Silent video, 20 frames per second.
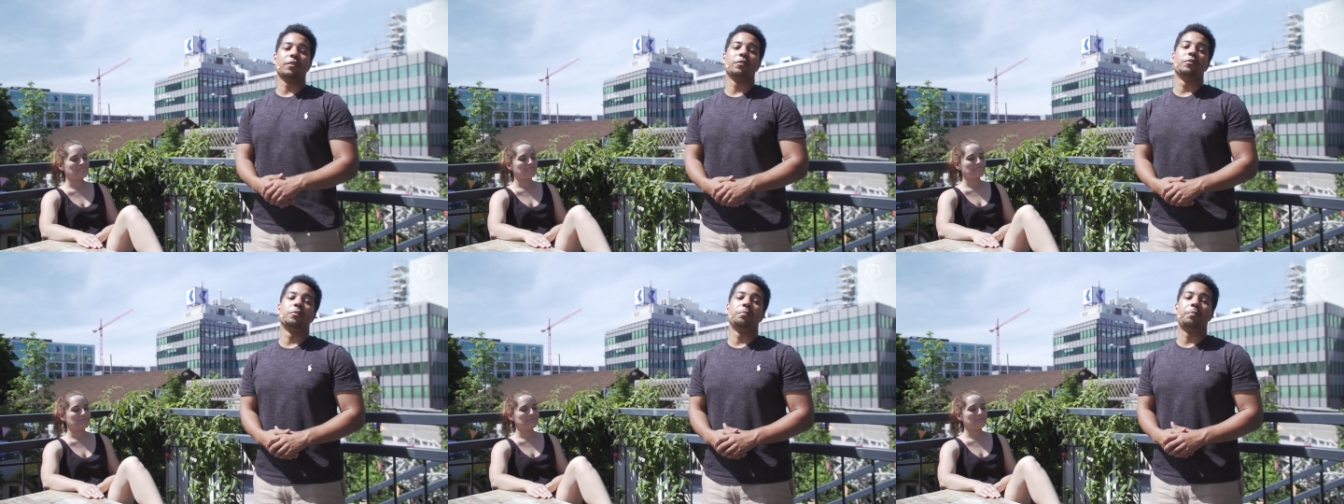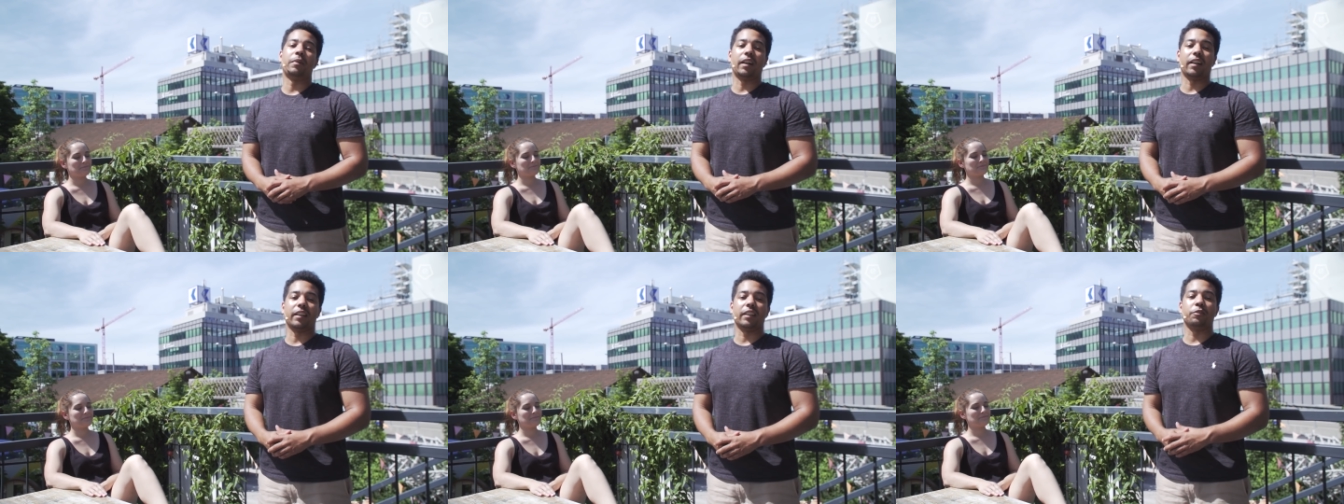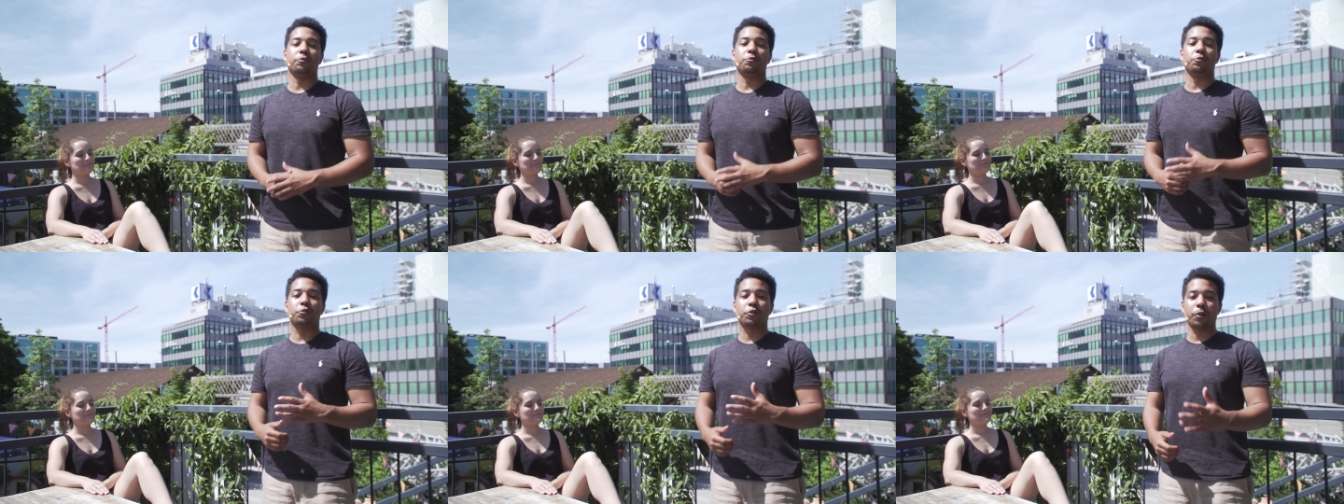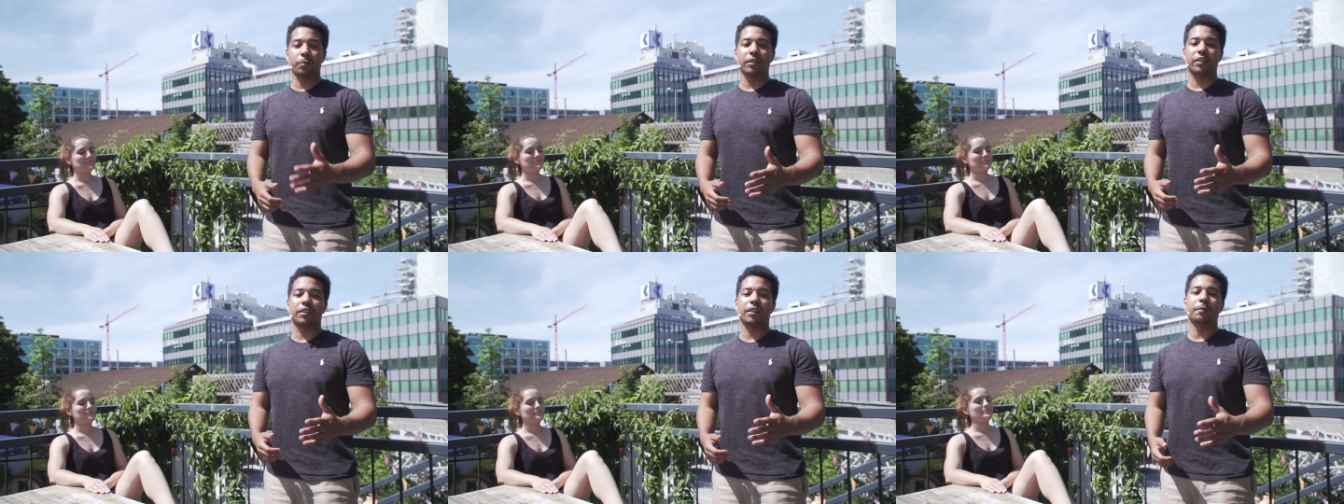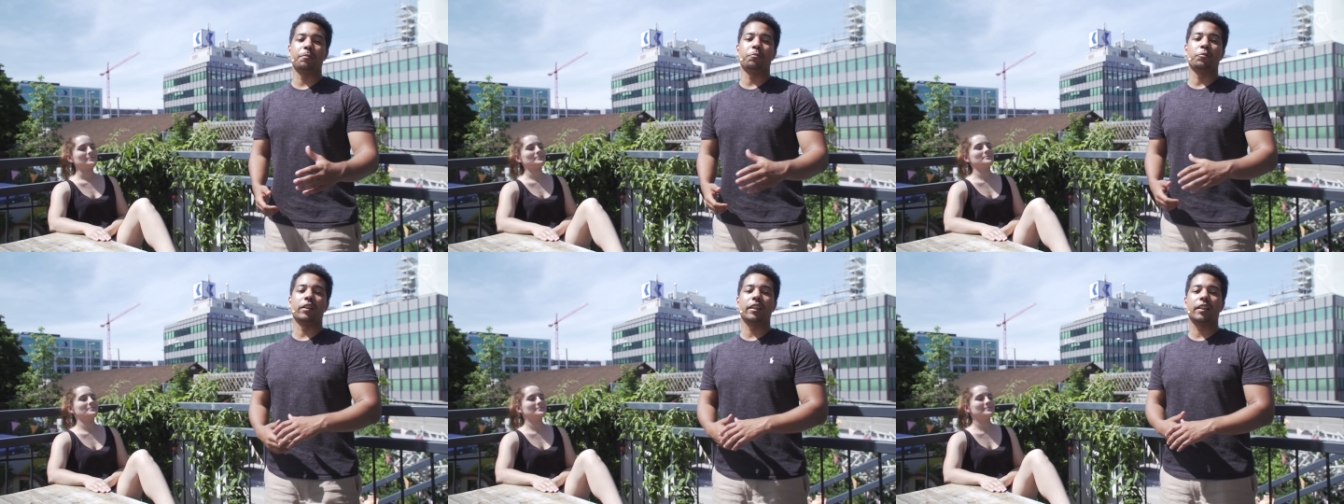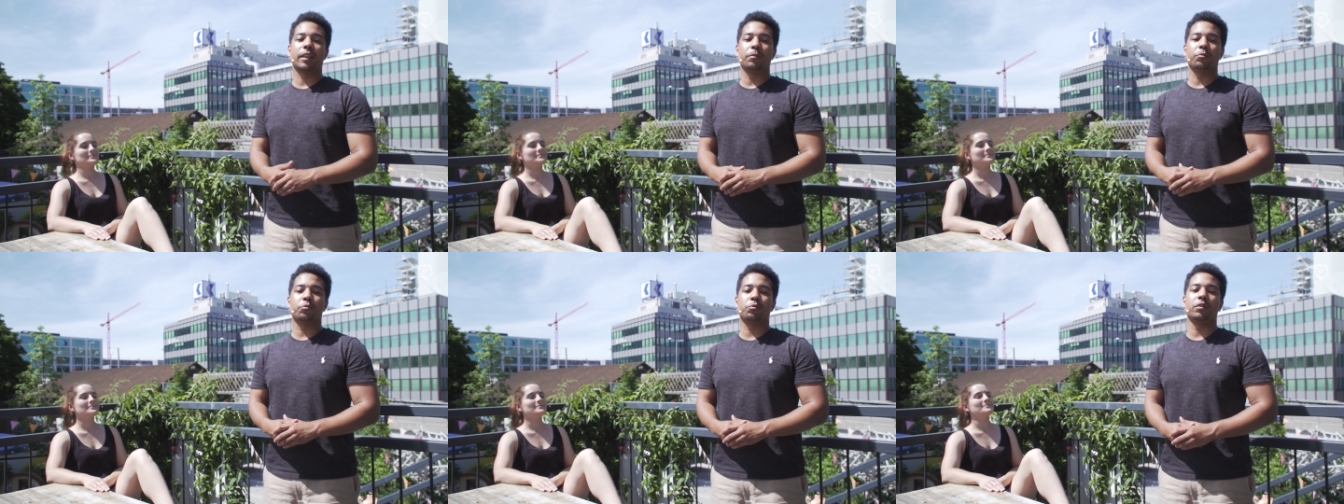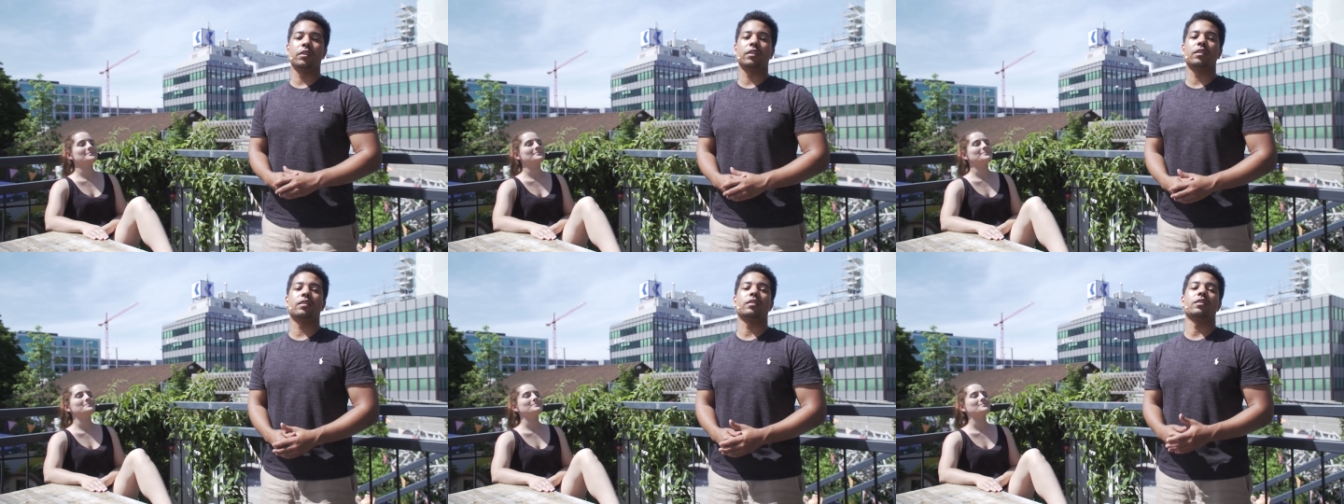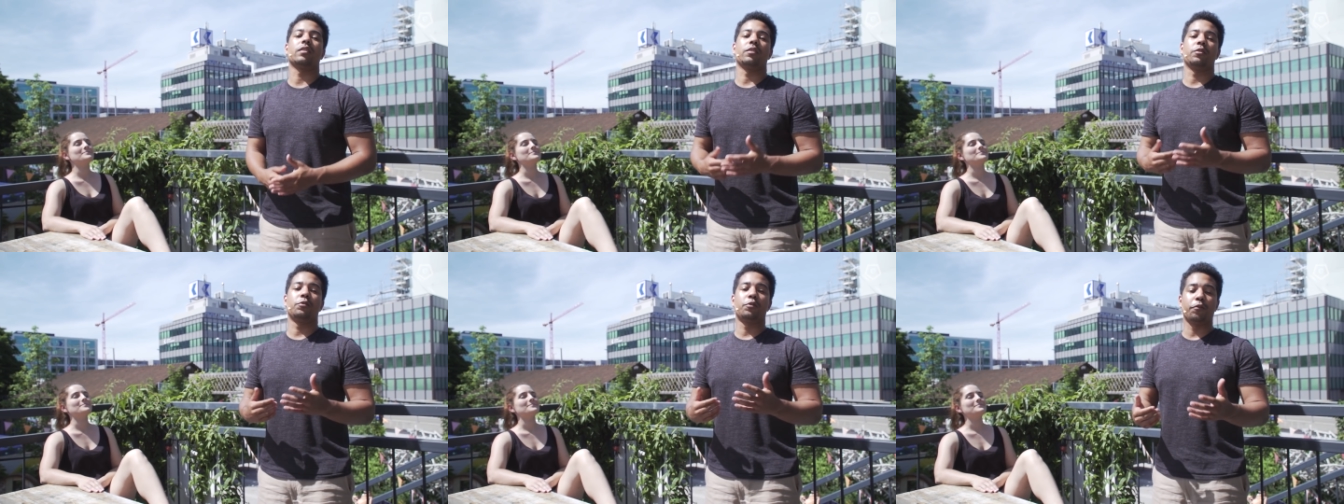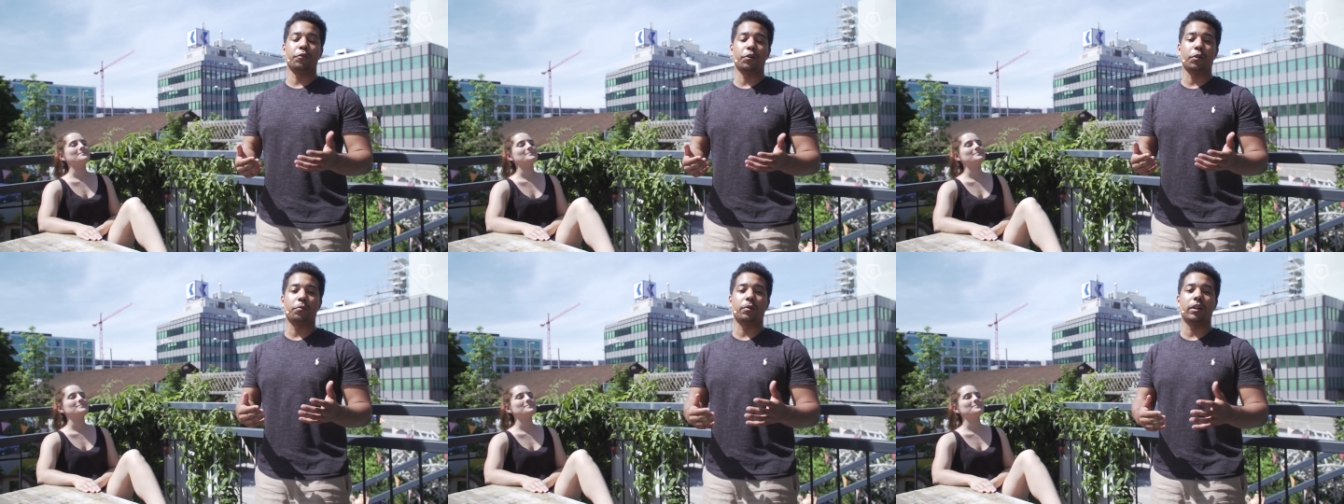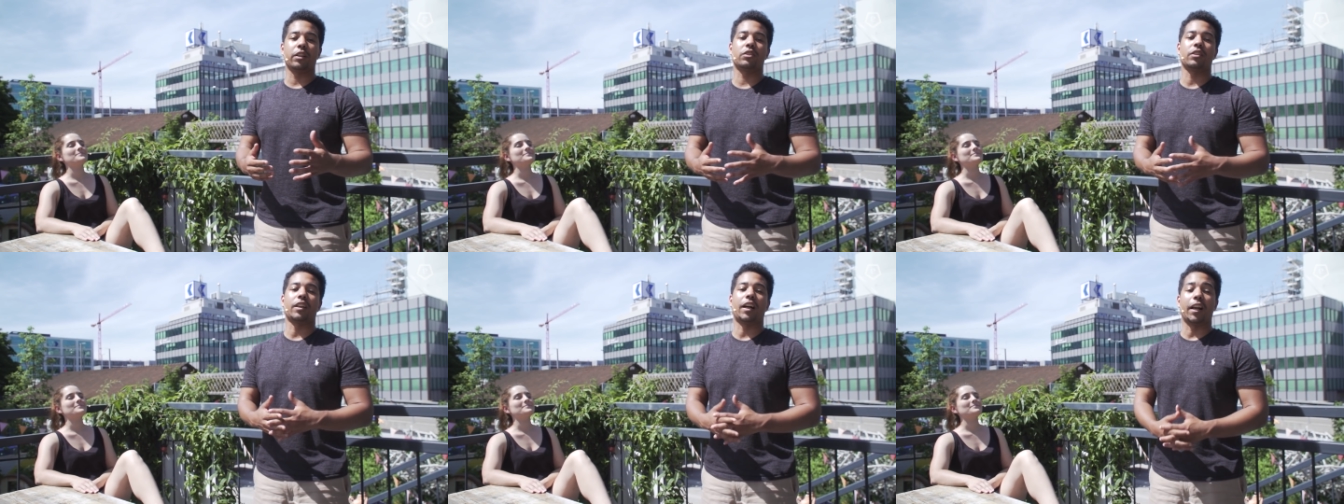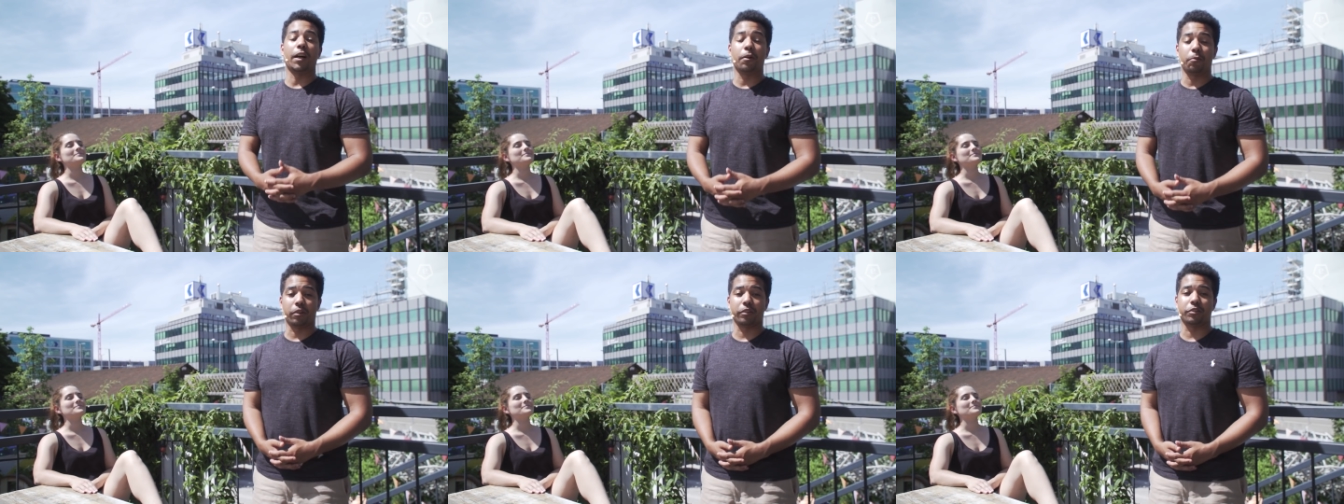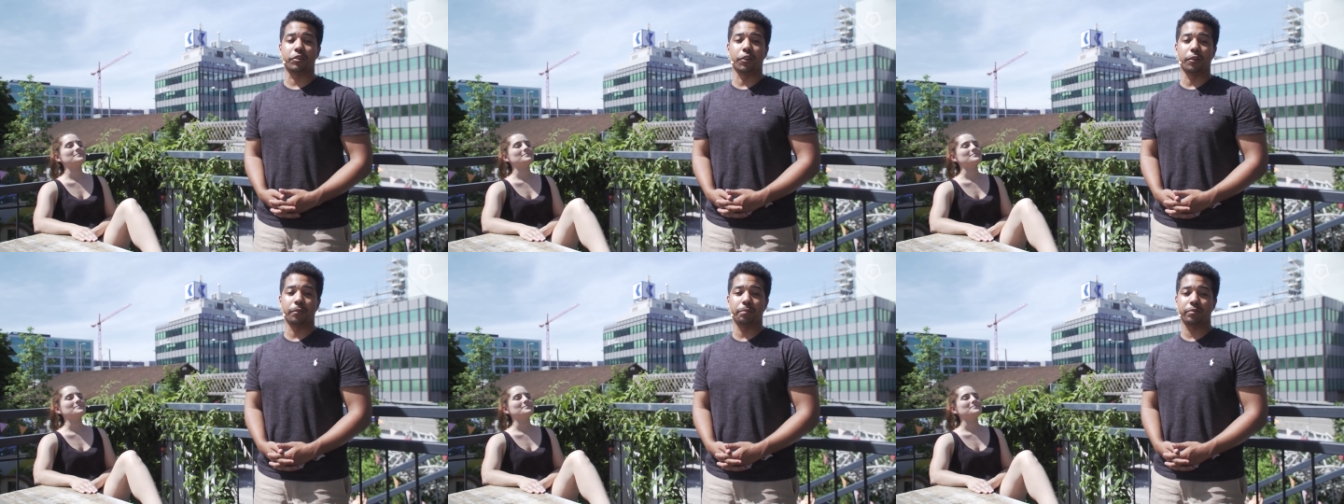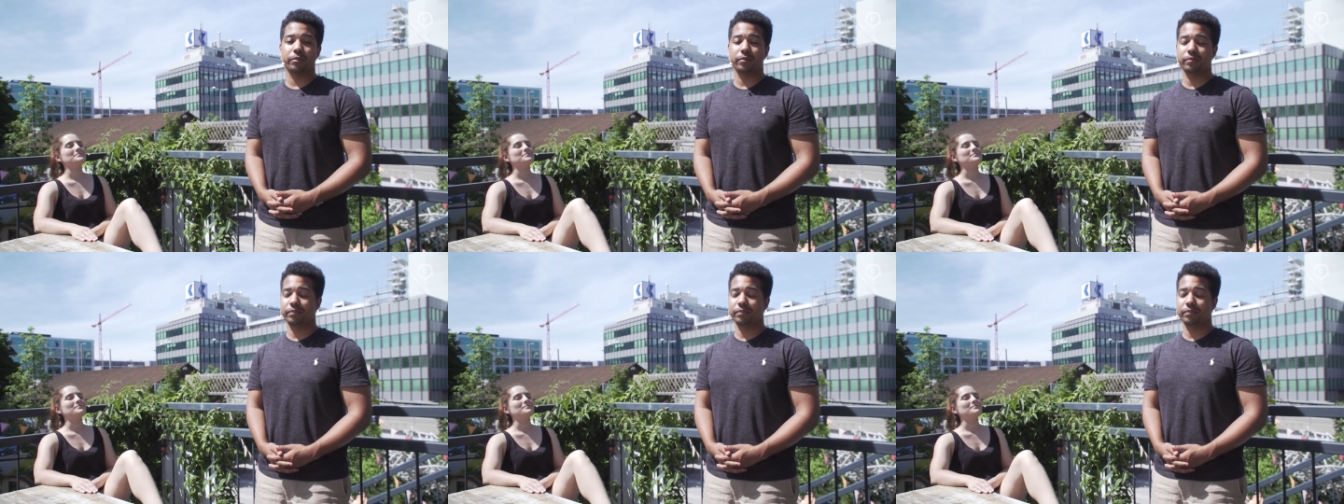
allons vous parler du comité pour l'équipe suisse d'Overwatch à la World Cup.